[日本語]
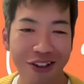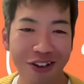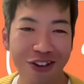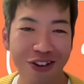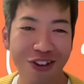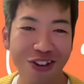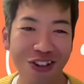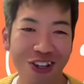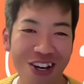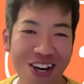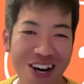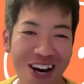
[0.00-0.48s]
い
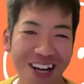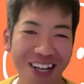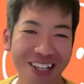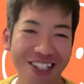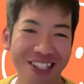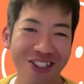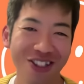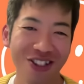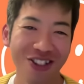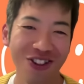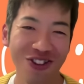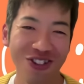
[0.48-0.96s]
う
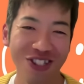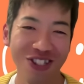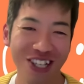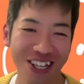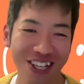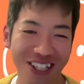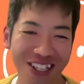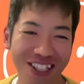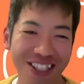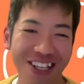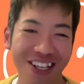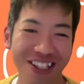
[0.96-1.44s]
話を当時
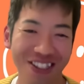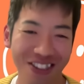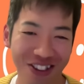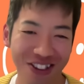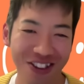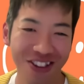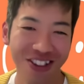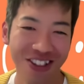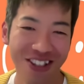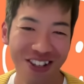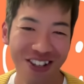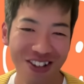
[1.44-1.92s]
されてたんで
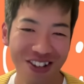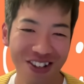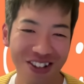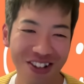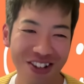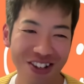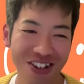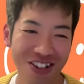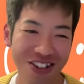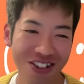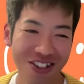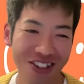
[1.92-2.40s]
すよ。
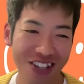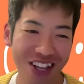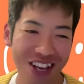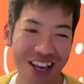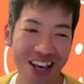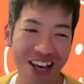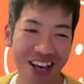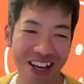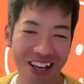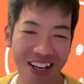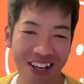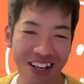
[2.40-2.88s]

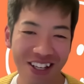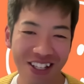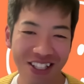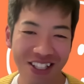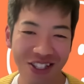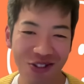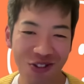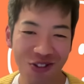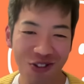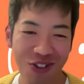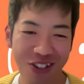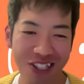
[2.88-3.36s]
で、
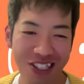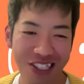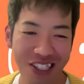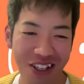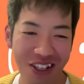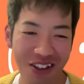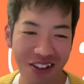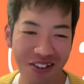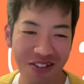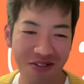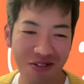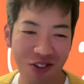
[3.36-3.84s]
下村
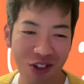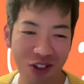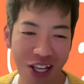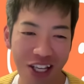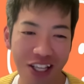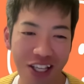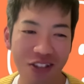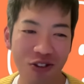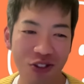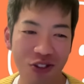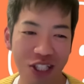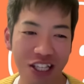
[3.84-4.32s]
さんも
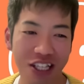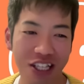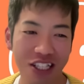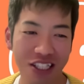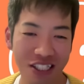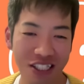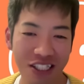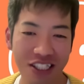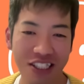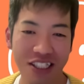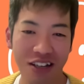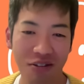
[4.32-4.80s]
激怒してた
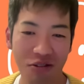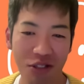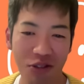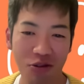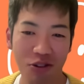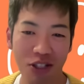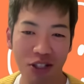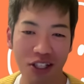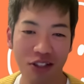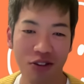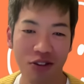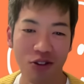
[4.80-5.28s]
し、安倍さ
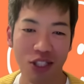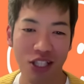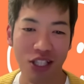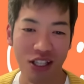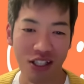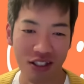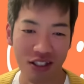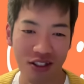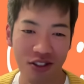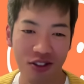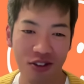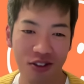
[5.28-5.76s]
んも激怒して
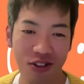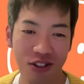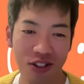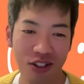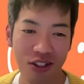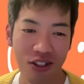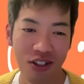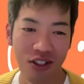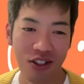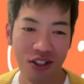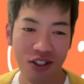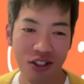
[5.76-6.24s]
たんですよ。
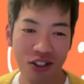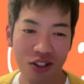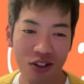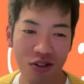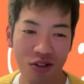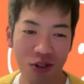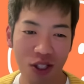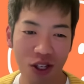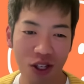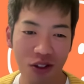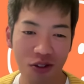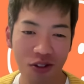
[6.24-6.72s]

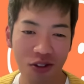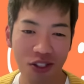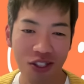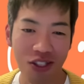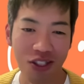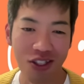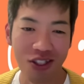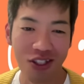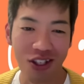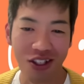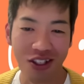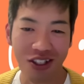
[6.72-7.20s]
お前ちゃんと
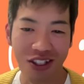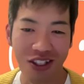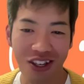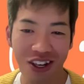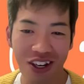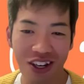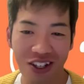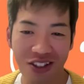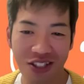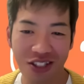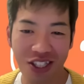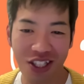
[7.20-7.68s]
事実関
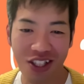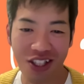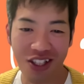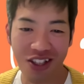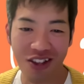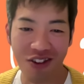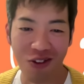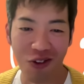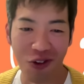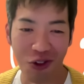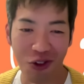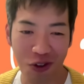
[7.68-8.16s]
係把握してね
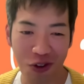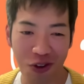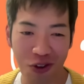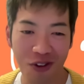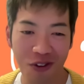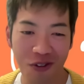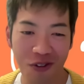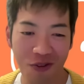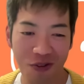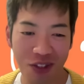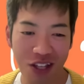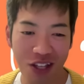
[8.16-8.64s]
えだろう
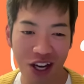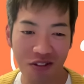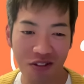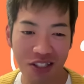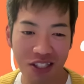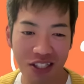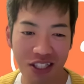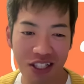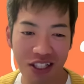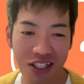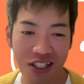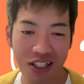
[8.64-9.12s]
と。で、安
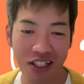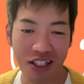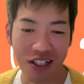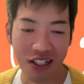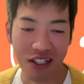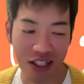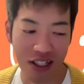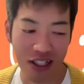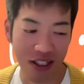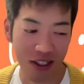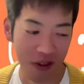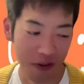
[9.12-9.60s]
倍政
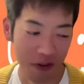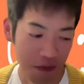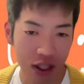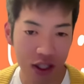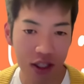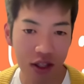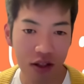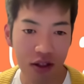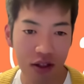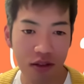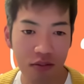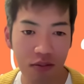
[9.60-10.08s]
権が
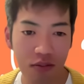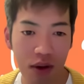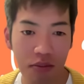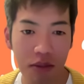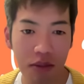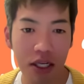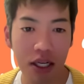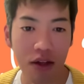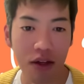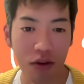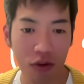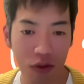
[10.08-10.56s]
金ま
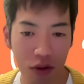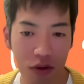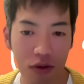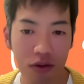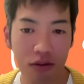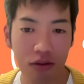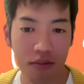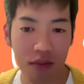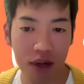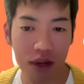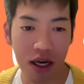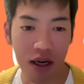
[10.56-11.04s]
みれ
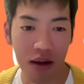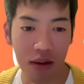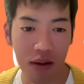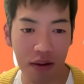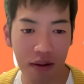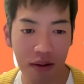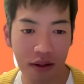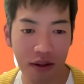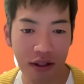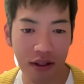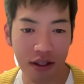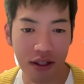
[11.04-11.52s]
の、
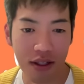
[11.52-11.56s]
まあ、